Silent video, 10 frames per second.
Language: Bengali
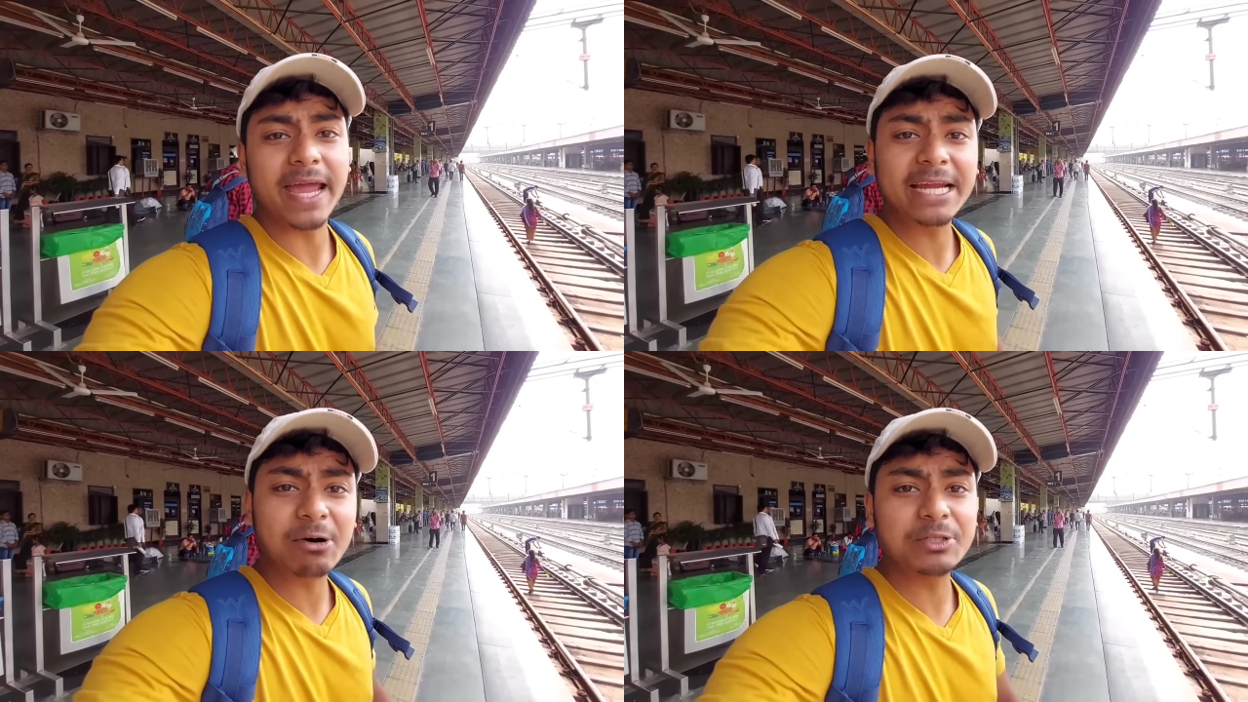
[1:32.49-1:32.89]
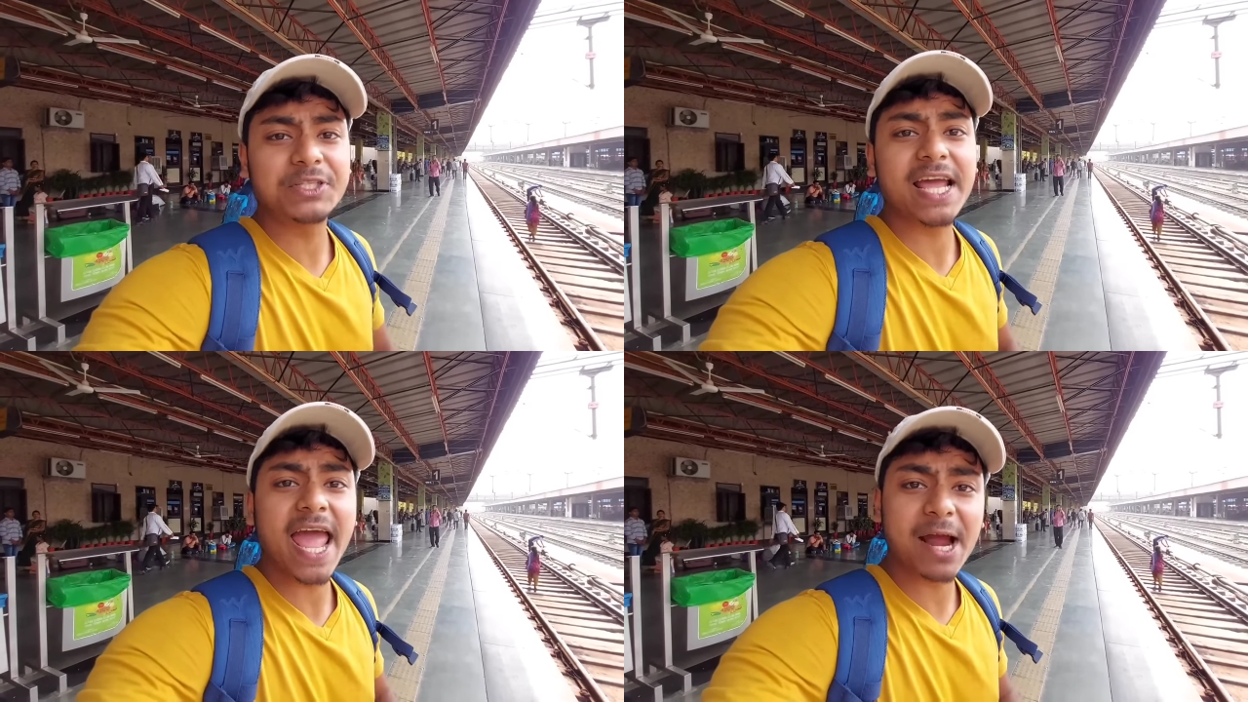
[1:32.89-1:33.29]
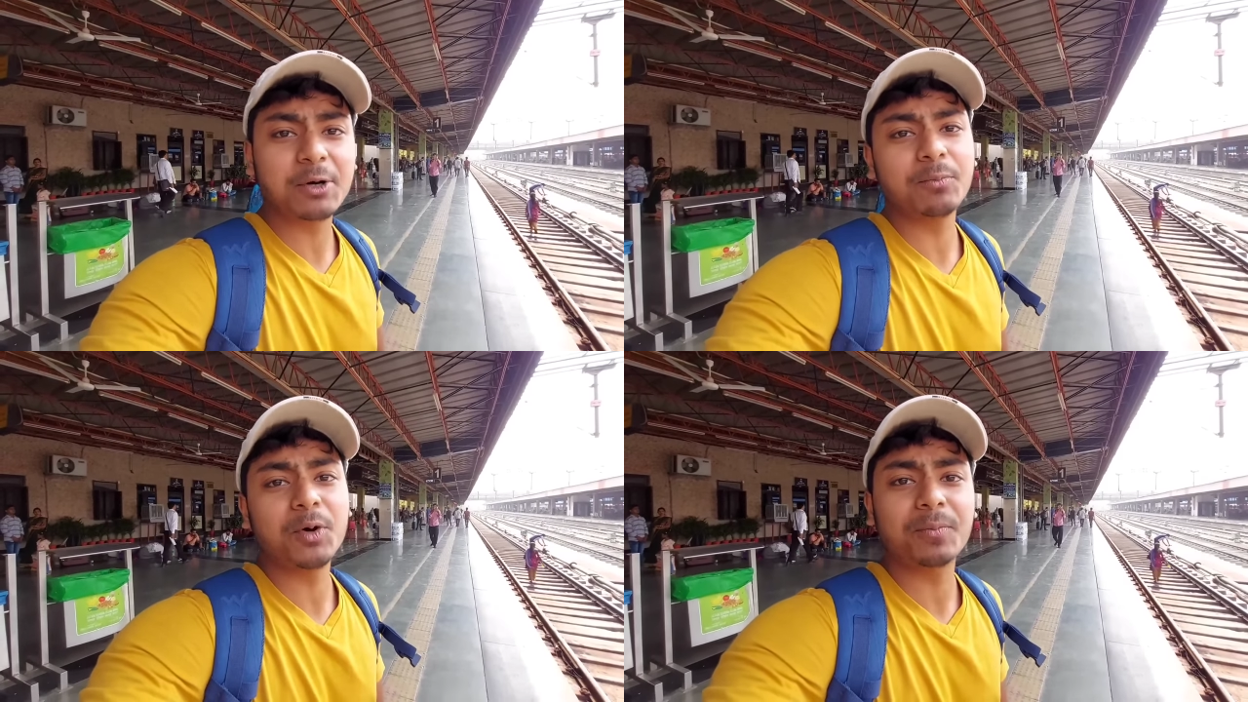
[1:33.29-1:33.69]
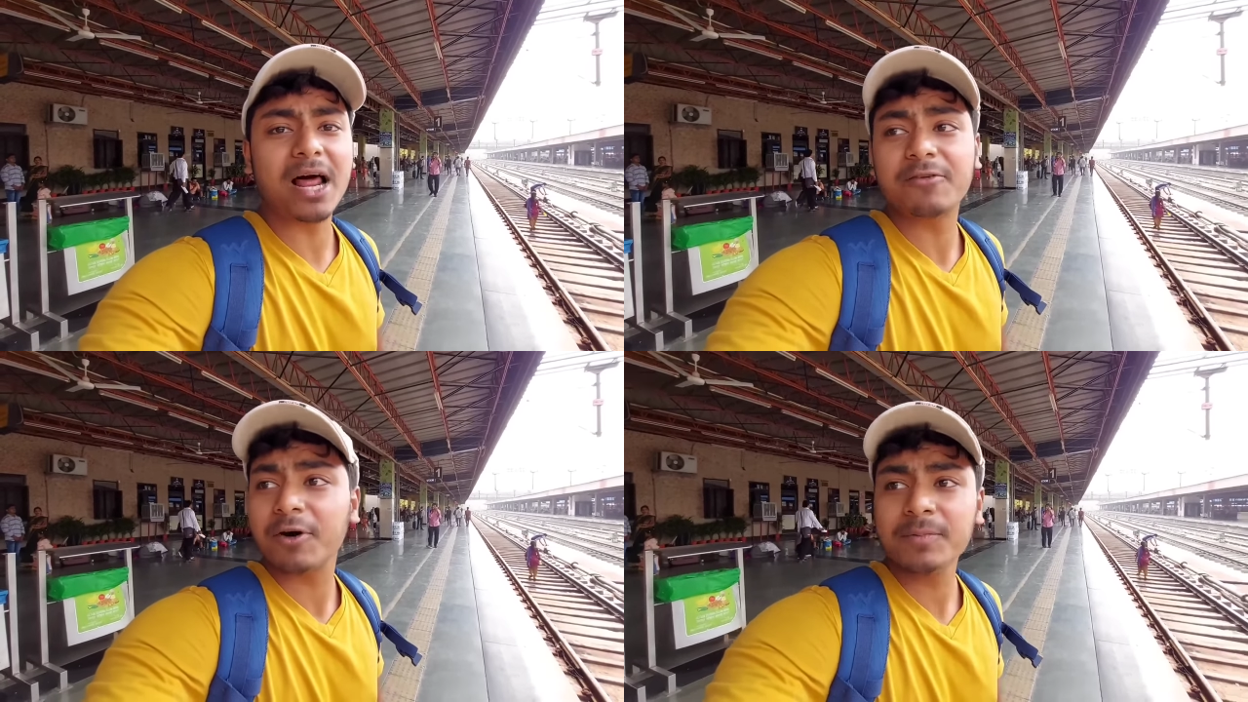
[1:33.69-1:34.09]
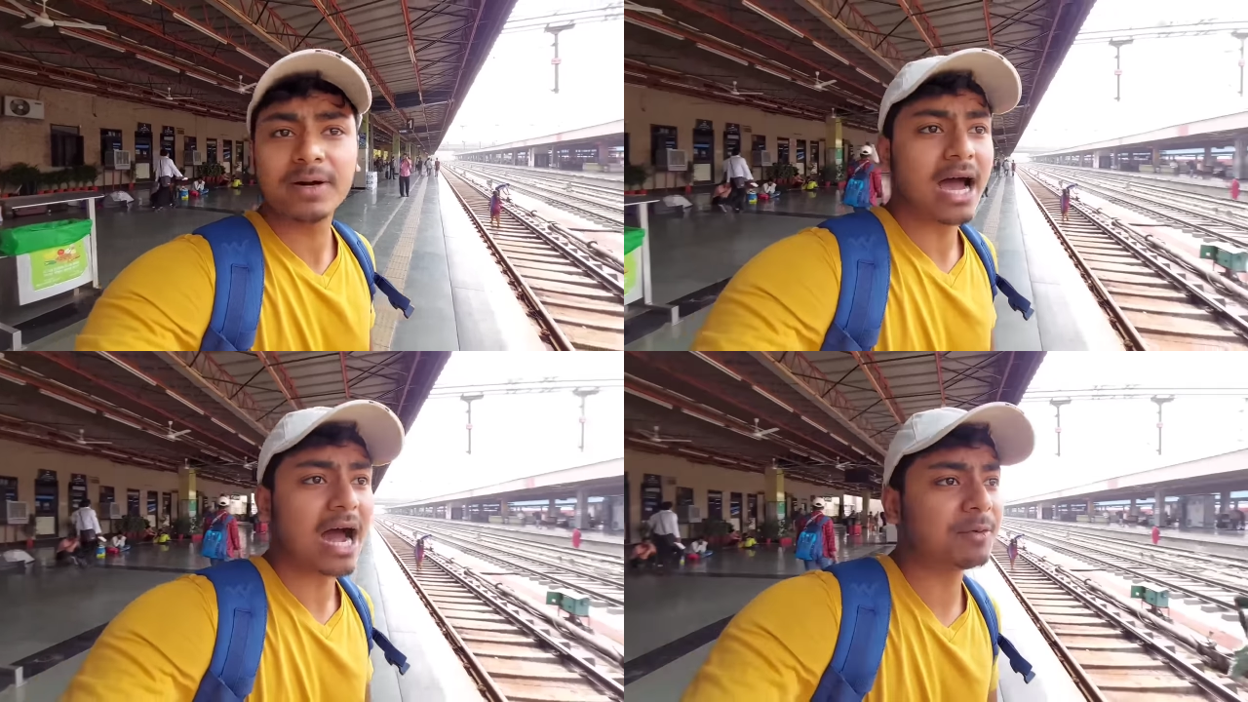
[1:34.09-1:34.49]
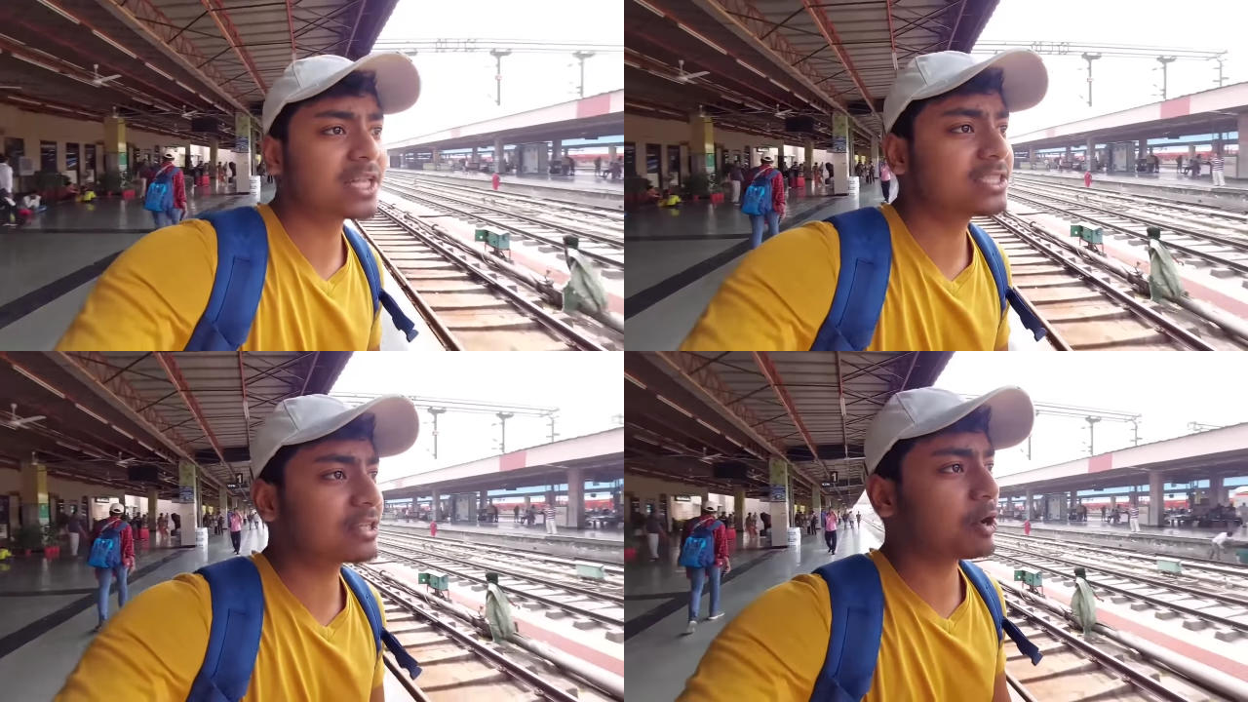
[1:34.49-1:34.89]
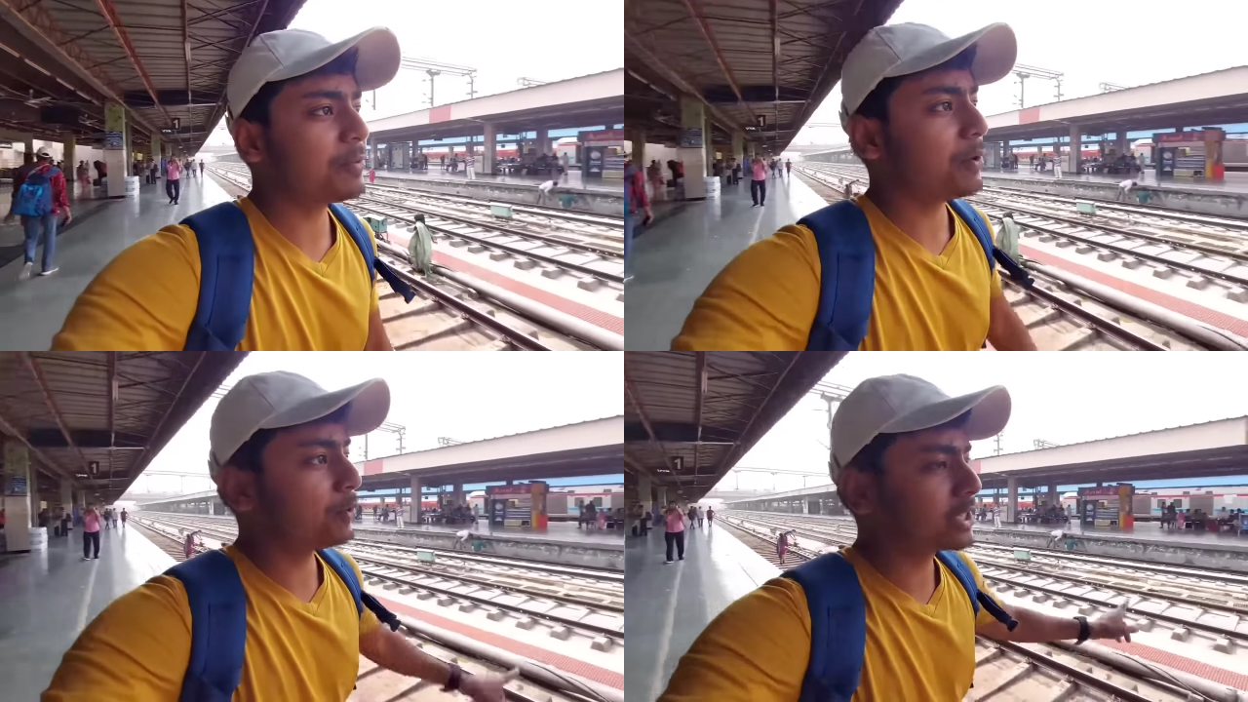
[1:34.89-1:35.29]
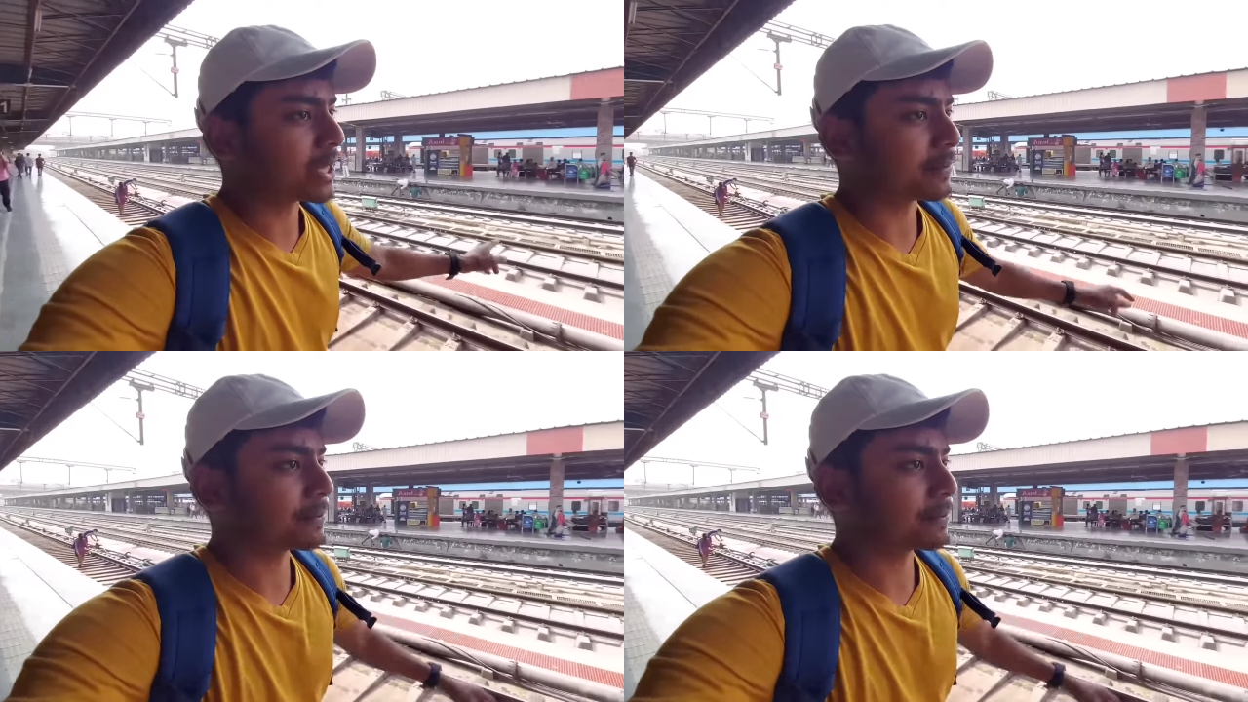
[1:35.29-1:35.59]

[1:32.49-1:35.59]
এটা হচ্ছে এক নম্বর প্ল্যাটফর্ম আমাদের যেতে হবে ওদিকে